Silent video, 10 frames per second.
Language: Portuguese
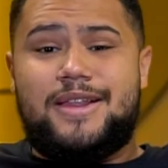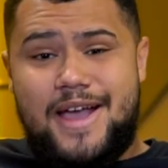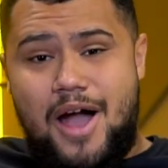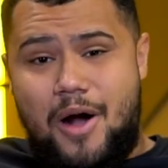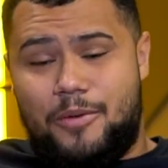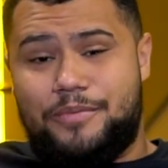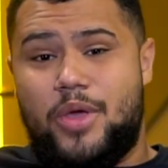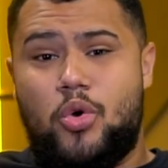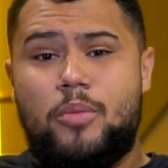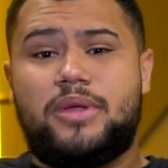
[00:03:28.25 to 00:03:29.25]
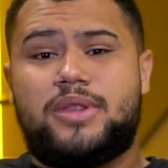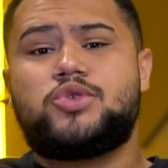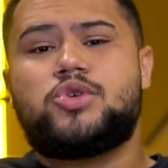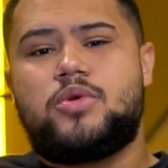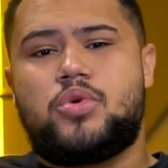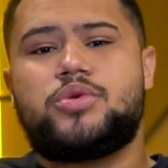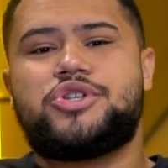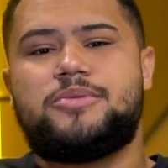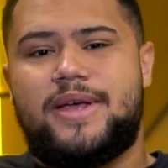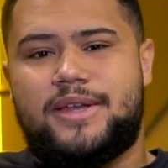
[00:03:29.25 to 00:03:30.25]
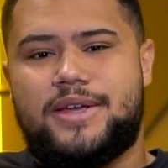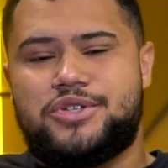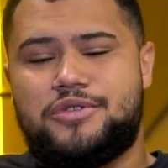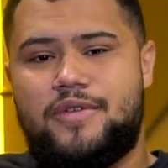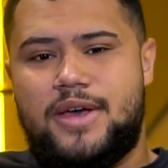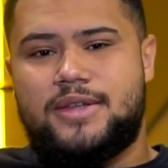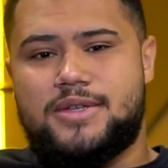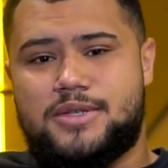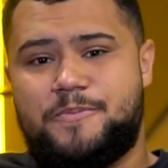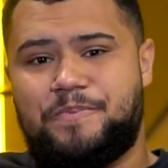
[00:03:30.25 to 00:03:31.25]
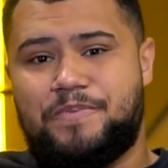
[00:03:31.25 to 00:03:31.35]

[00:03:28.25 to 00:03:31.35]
Legal, eu comentei sobre o curso de métricas de vendas